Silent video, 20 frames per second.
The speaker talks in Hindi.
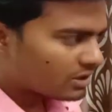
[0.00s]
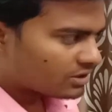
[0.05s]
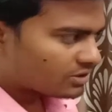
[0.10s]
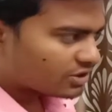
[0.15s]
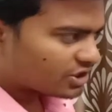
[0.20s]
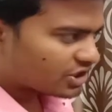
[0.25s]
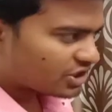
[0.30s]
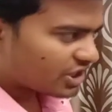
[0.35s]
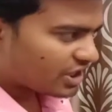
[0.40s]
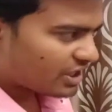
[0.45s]

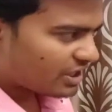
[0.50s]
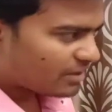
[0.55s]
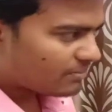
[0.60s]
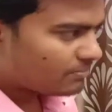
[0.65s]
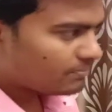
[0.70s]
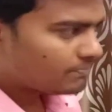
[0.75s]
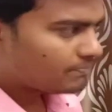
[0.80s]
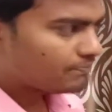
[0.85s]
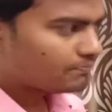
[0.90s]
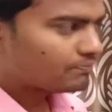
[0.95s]
जैसे
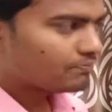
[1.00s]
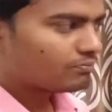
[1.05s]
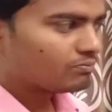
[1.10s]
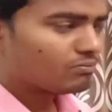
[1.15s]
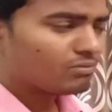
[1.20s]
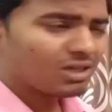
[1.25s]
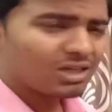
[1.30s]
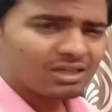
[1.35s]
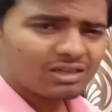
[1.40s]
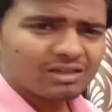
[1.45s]
हम
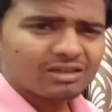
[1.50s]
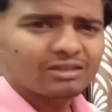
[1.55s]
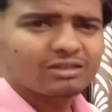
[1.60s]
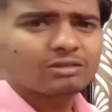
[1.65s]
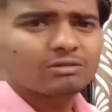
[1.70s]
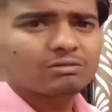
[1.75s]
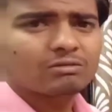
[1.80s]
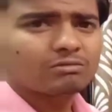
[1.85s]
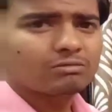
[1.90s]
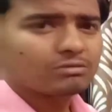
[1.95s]
मिल्क
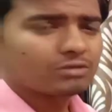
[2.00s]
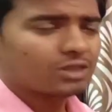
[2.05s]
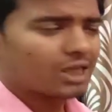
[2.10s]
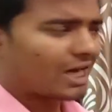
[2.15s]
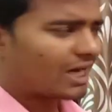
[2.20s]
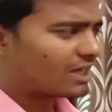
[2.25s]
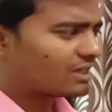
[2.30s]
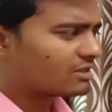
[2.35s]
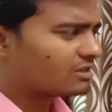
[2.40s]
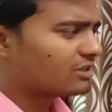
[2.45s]
के
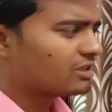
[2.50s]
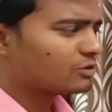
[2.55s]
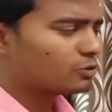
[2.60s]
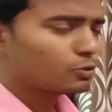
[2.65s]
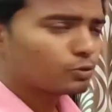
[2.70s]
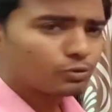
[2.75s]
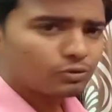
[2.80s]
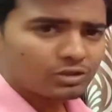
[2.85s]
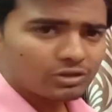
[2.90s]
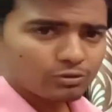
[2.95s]
दांत या
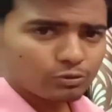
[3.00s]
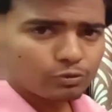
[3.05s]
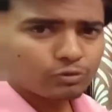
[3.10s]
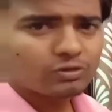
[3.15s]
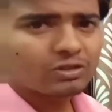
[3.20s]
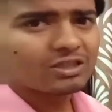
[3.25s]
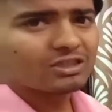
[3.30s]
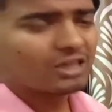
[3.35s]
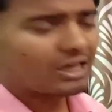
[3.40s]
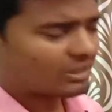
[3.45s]
दूध
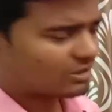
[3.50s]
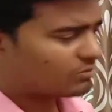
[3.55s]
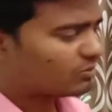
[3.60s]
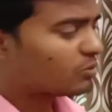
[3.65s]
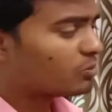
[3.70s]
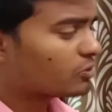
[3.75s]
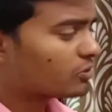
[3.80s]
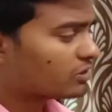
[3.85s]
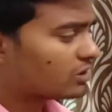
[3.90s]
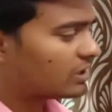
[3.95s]
दूध के दांत
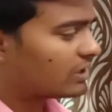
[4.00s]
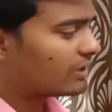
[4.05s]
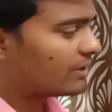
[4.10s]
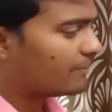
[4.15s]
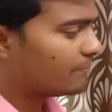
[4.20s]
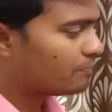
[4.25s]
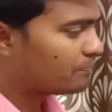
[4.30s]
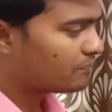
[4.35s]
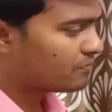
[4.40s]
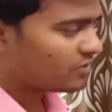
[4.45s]
भी बोलते
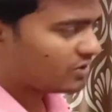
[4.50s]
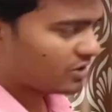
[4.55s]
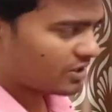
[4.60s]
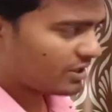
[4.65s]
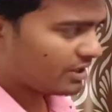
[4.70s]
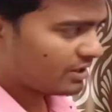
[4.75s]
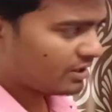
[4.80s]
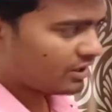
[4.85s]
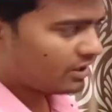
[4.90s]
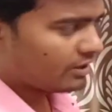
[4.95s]
हैं
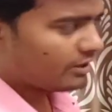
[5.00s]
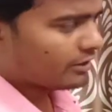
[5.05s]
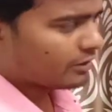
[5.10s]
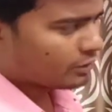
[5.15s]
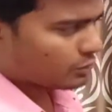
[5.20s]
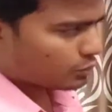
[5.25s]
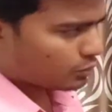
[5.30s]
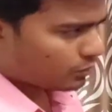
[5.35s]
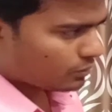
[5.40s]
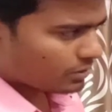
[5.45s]
ठीक है
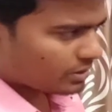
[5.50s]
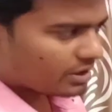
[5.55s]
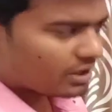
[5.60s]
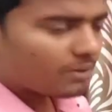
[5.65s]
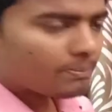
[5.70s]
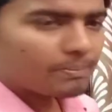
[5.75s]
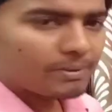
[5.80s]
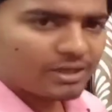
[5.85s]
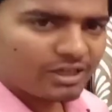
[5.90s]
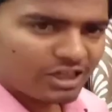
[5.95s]
तो
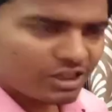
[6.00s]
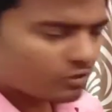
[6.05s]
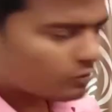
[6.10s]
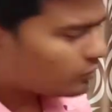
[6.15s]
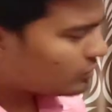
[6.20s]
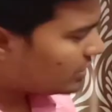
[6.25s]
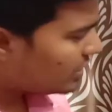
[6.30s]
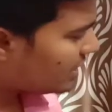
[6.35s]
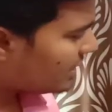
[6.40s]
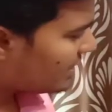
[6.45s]
एक
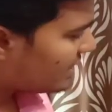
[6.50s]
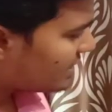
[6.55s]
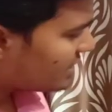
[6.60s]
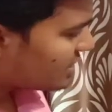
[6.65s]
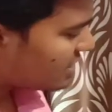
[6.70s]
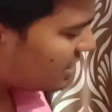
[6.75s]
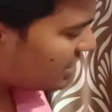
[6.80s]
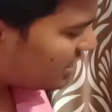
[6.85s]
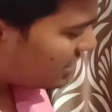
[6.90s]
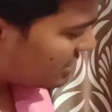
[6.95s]
पर्टिकुलर
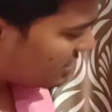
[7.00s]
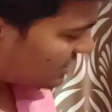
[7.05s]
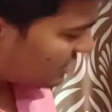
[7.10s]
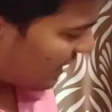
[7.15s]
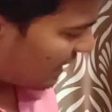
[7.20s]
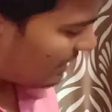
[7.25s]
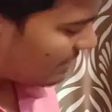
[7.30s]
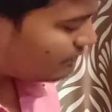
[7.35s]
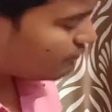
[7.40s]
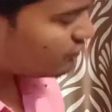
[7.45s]
एज के
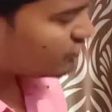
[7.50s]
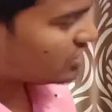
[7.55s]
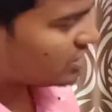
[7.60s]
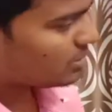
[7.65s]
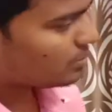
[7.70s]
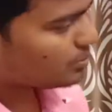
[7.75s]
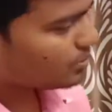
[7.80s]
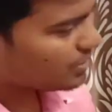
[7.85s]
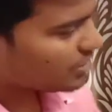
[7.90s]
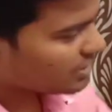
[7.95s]
हिसाब
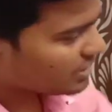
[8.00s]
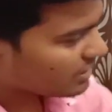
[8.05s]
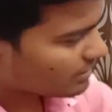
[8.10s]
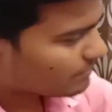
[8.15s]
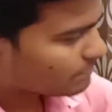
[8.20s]
से भी